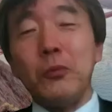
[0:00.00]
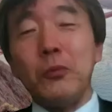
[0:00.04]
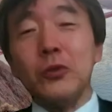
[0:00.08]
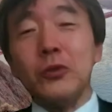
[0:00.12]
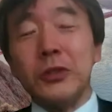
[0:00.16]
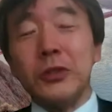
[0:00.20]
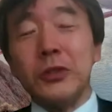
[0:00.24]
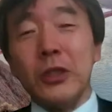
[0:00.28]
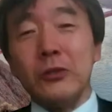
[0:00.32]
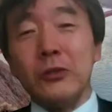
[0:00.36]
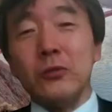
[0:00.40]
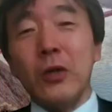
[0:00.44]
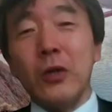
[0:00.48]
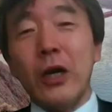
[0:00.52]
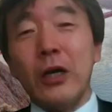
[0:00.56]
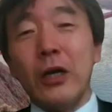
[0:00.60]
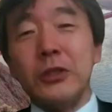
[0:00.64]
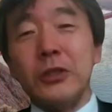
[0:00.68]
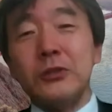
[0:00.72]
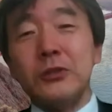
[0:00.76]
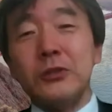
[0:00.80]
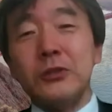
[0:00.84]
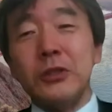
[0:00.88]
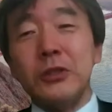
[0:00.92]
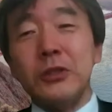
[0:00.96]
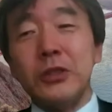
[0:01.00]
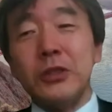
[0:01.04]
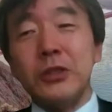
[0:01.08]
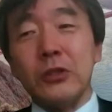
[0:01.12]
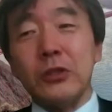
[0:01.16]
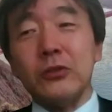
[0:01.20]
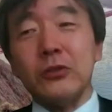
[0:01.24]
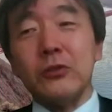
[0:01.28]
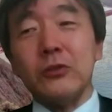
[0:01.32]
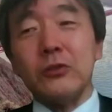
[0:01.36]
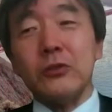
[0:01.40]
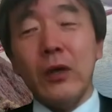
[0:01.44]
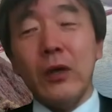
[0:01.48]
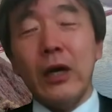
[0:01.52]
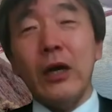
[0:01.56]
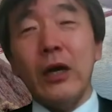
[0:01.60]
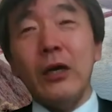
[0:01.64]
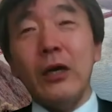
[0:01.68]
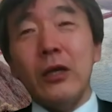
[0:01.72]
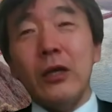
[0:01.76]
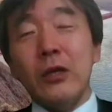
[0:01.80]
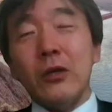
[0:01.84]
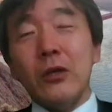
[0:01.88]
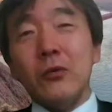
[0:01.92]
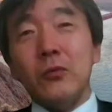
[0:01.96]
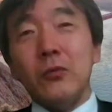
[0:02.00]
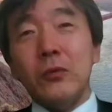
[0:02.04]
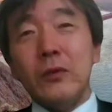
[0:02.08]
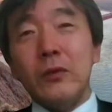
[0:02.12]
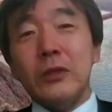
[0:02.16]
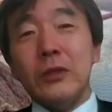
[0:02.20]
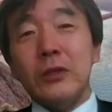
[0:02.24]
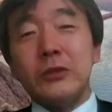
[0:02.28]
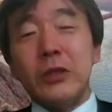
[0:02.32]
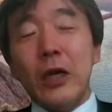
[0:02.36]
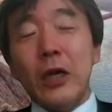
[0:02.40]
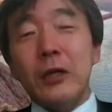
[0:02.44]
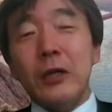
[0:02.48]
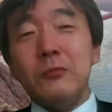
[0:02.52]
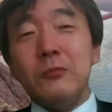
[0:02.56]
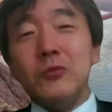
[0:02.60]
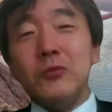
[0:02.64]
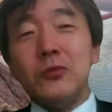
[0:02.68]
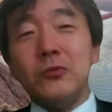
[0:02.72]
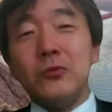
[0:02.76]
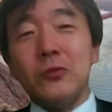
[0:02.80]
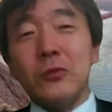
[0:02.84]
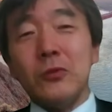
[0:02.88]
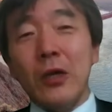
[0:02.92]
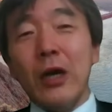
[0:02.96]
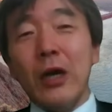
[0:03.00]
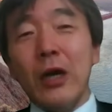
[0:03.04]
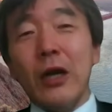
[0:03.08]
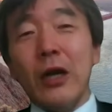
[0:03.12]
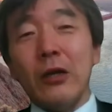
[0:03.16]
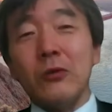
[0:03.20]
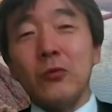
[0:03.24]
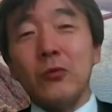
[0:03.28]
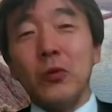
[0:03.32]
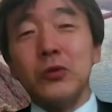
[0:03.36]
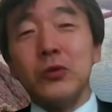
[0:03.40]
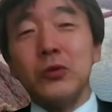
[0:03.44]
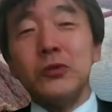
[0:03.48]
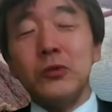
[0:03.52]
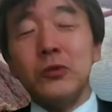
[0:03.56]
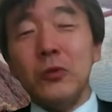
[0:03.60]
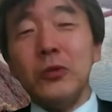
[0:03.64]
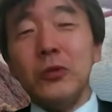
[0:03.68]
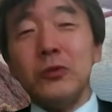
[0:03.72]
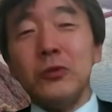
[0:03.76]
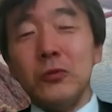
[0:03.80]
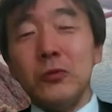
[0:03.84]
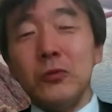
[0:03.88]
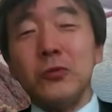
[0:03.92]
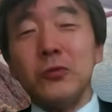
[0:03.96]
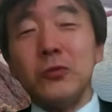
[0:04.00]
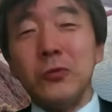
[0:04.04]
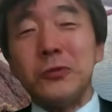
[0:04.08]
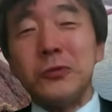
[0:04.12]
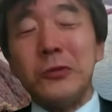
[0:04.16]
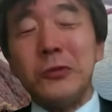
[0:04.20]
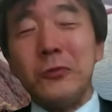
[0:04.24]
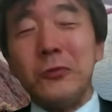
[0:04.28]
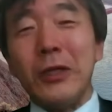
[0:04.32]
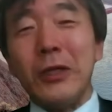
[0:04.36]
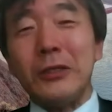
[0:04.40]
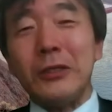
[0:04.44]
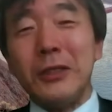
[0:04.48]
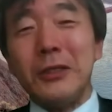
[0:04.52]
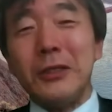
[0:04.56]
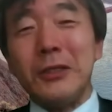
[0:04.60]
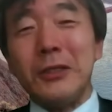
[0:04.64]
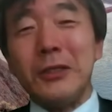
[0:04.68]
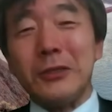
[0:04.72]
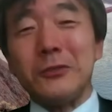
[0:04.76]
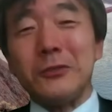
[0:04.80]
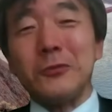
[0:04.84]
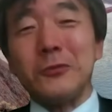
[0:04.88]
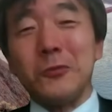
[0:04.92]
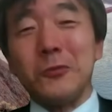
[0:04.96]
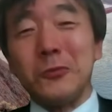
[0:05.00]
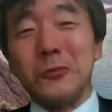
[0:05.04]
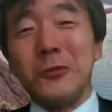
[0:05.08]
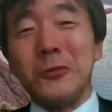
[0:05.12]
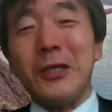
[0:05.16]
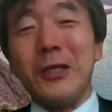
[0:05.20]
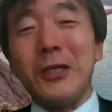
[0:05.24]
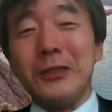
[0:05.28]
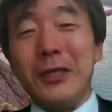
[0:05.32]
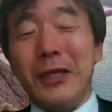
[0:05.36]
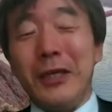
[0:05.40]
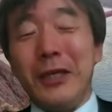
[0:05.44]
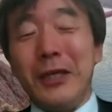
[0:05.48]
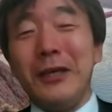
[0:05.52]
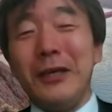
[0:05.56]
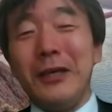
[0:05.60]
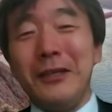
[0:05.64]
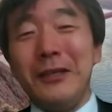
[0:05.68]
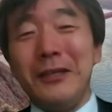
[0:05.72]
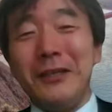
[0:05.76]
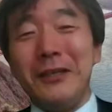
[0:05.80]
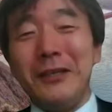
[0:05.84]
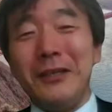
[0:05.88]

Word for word: ほっぽってきたと、上げずに来たっていうのは、これは財務省がこっそりと増税をやっていたっていうことなんで。